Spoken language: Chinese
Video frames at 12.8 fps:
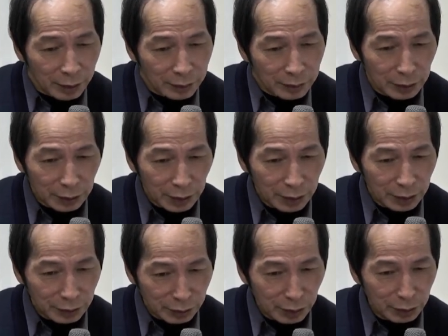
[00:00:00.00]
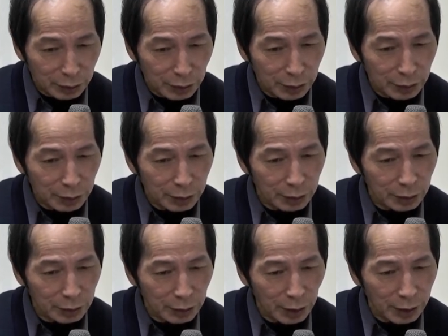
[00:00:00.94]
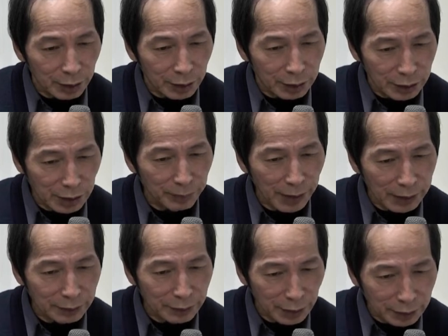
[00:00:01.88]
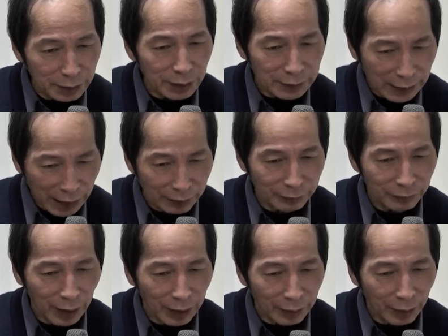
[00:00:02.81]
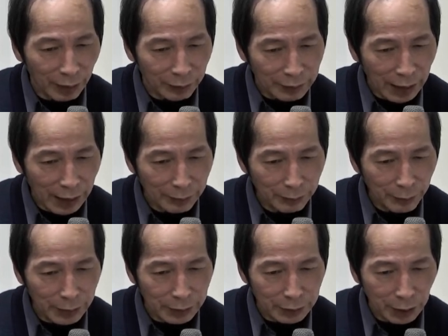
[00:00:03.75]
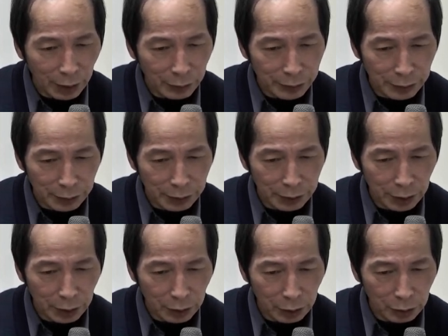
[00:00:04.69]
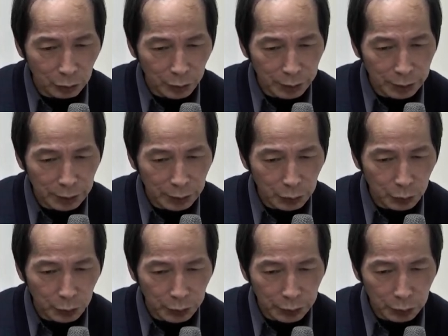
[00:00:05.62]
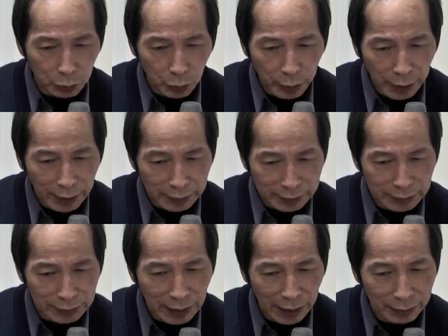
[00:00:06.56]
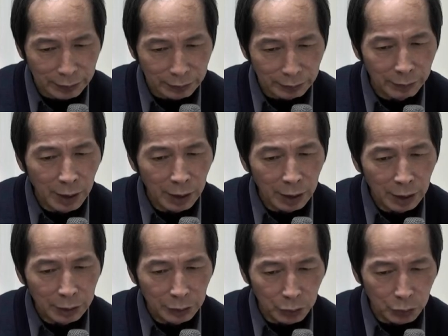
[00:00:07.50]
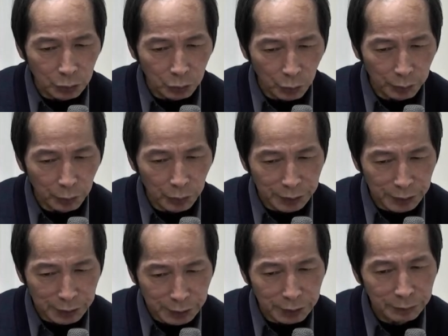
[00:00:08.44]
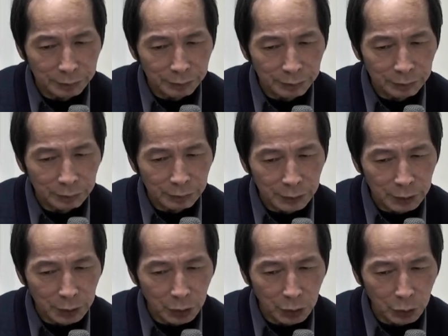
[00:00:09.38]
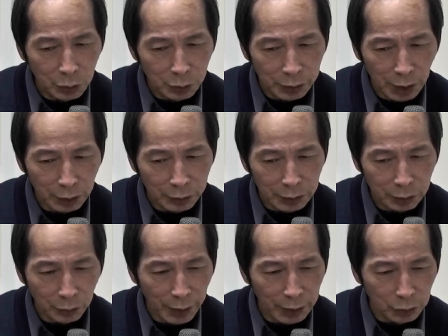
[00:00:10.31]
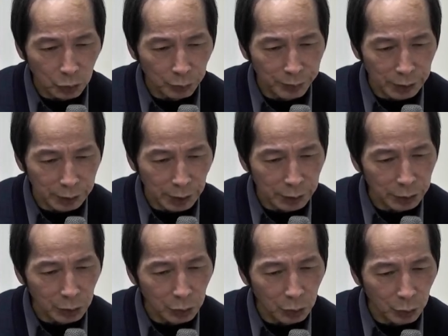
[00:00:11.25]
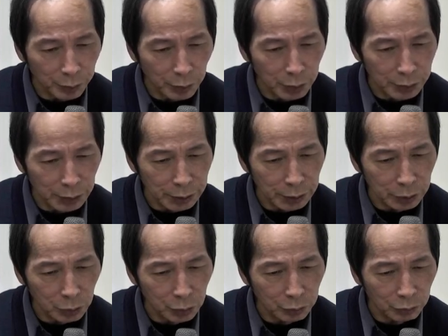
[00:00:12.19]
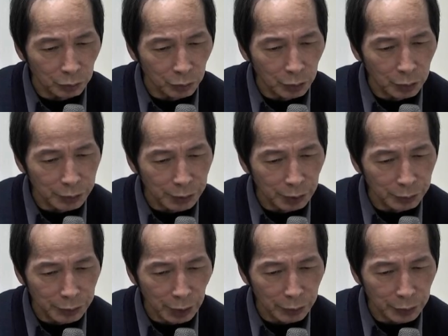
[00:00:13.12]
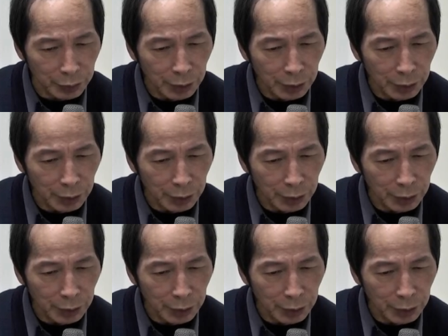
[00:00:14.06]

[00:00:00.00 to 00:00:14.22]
这是一般人的看法啊。南北朝时期的文人学士最爱清谈与文摩诘经，六朝志怪作品深受文摩诘经中佛教教育。